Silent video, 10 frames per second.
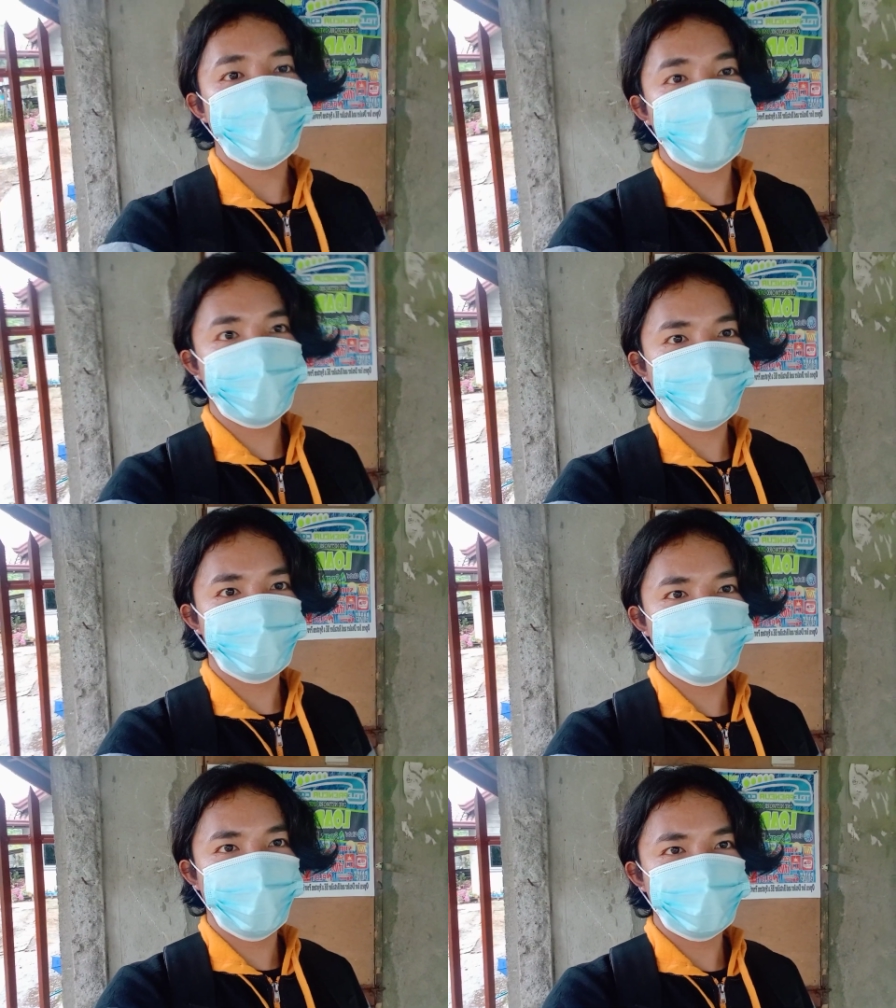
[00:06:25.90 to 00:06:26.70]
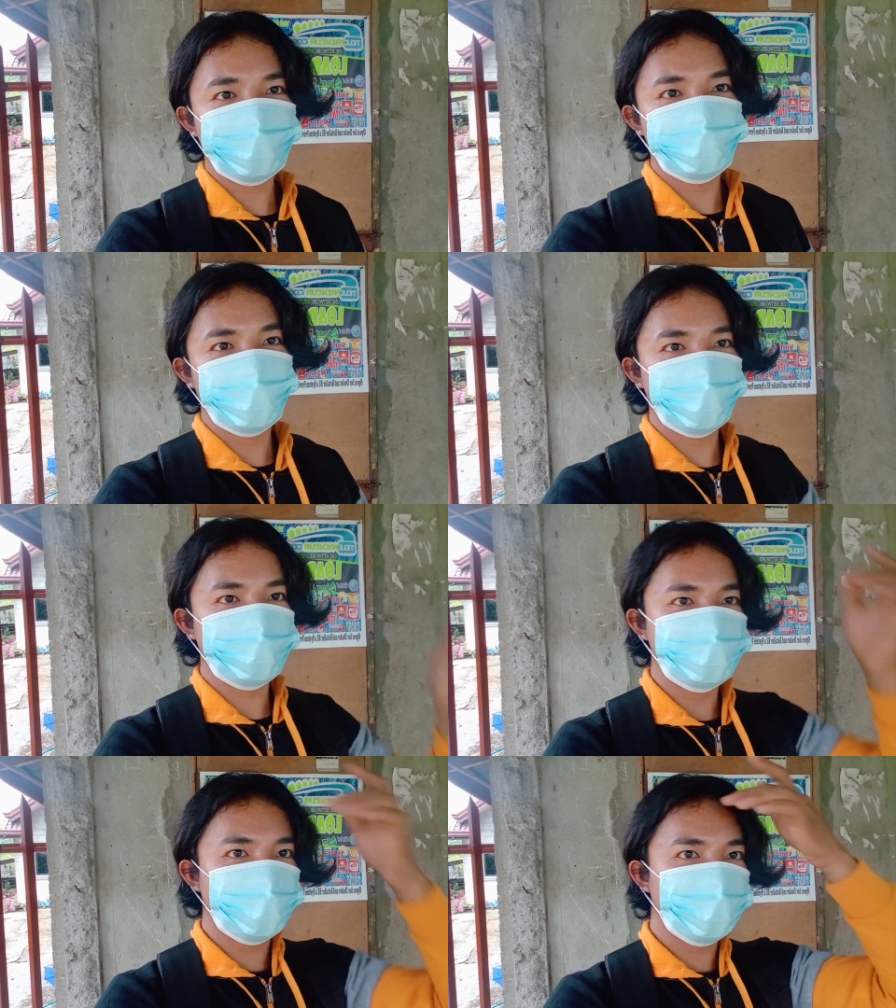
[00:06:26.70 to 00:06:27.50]
and everyone good morning
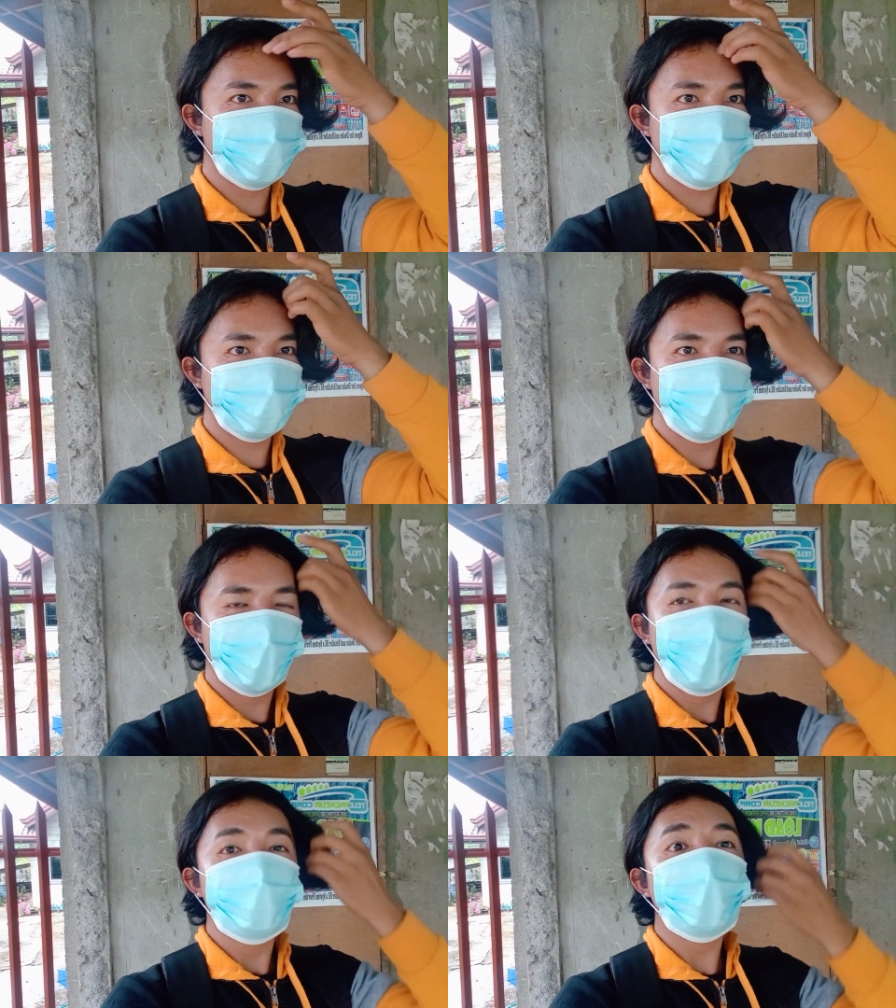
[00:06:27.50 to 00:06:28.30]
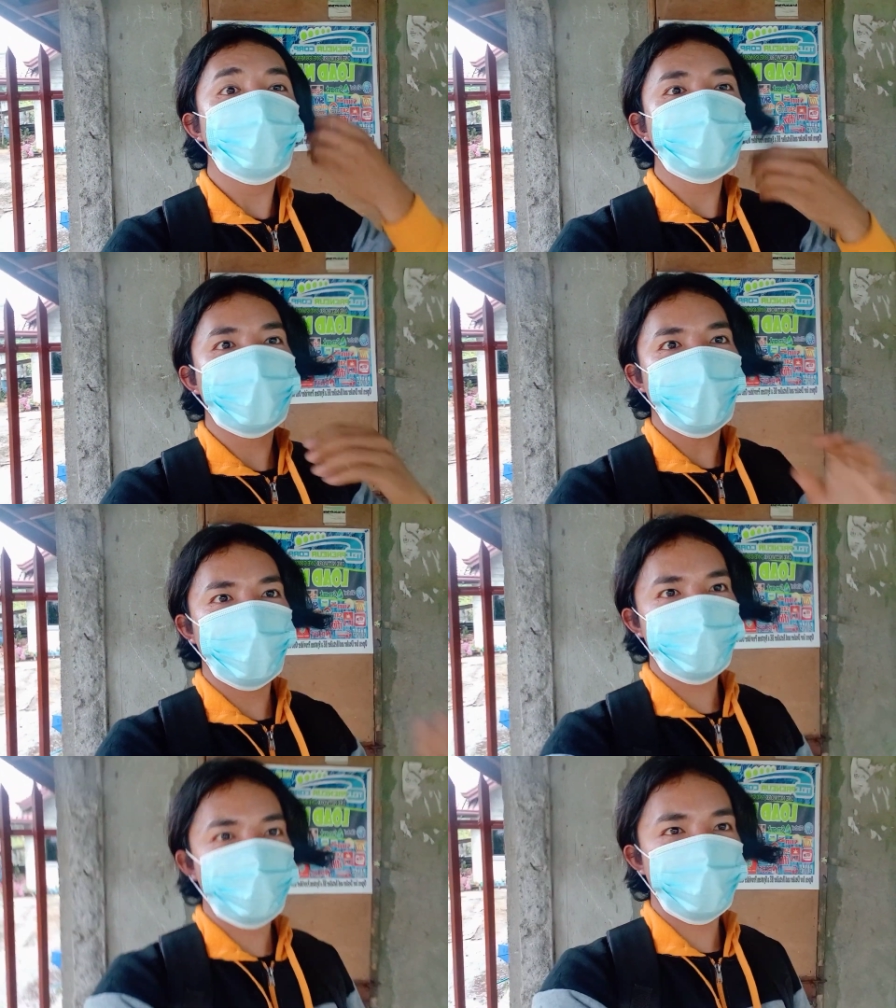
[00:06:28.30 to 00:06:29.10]
good morning papunta na
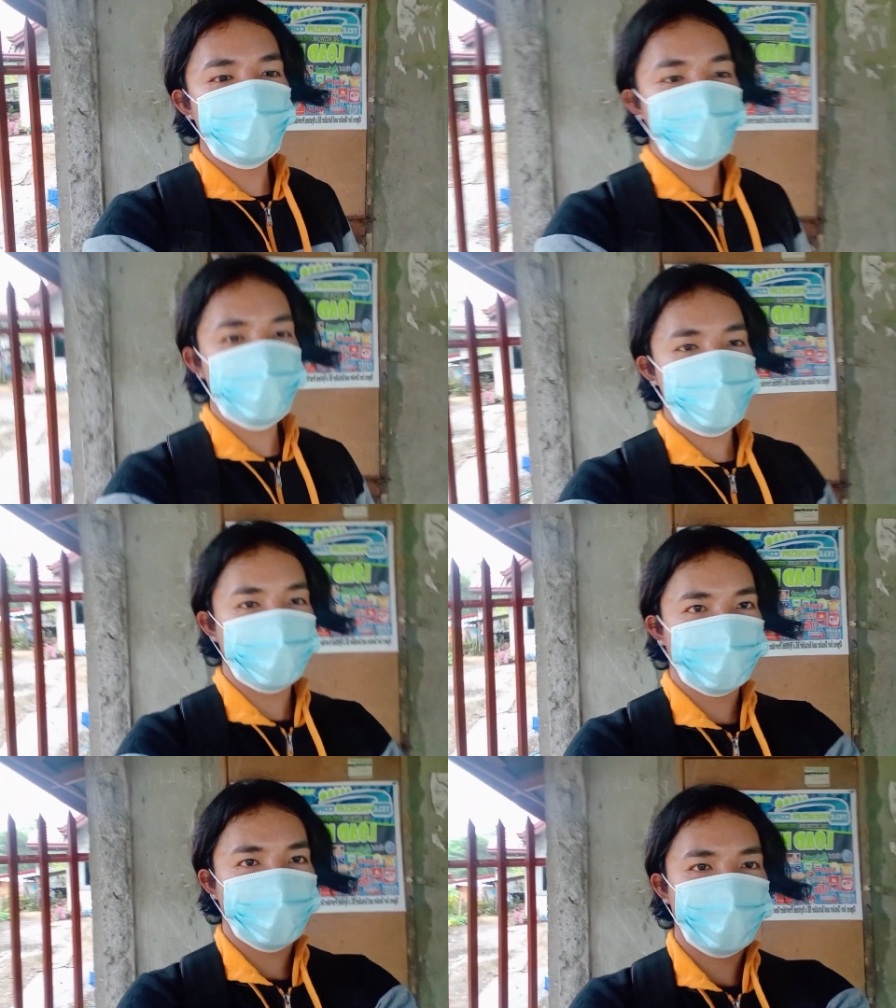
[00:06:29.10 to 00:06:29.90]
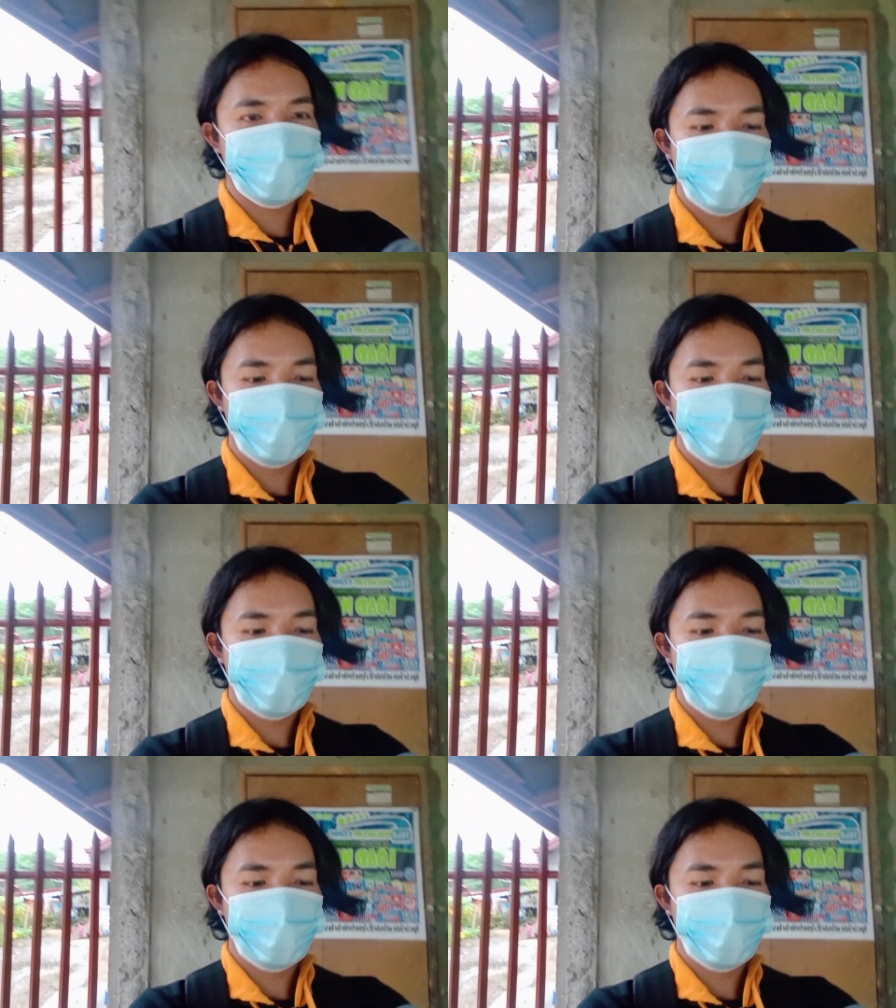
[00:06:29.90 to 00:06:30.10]
ako ngayon ng Bayugan City